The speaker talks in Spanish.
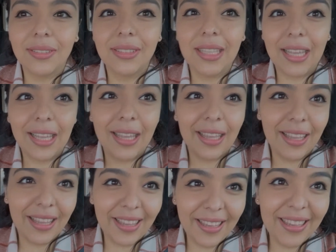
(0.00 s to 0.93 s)

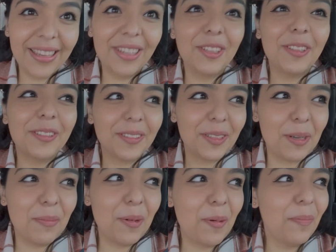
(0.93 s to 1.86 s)
de
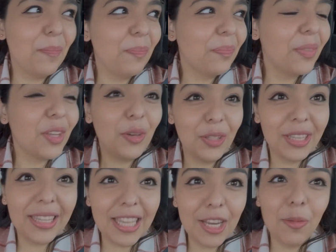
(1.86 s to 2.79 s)
como
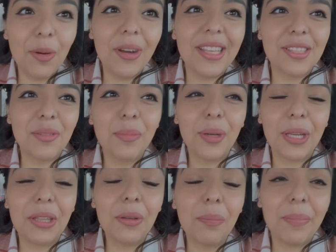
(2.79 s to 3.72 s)
continuo es un
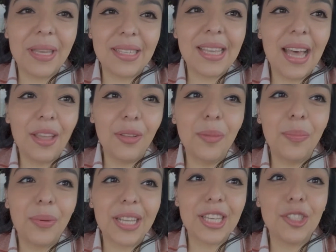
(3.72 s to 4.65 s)
poquito pesado
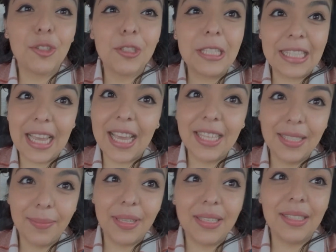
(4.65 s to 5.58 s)
porque son seis
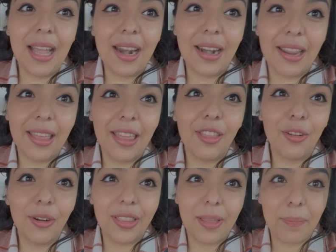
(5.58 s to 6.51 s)
meses
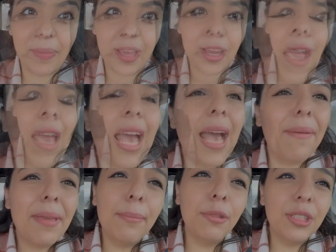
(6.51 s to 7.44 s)
alrededor de invierno.
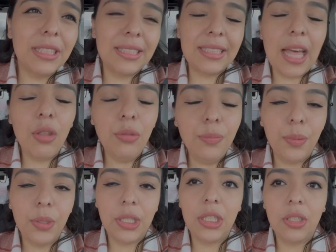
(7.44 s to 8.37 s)
Habíamos estado un
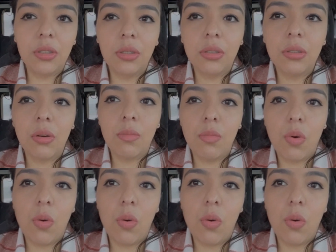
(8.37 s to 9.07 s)
poquito como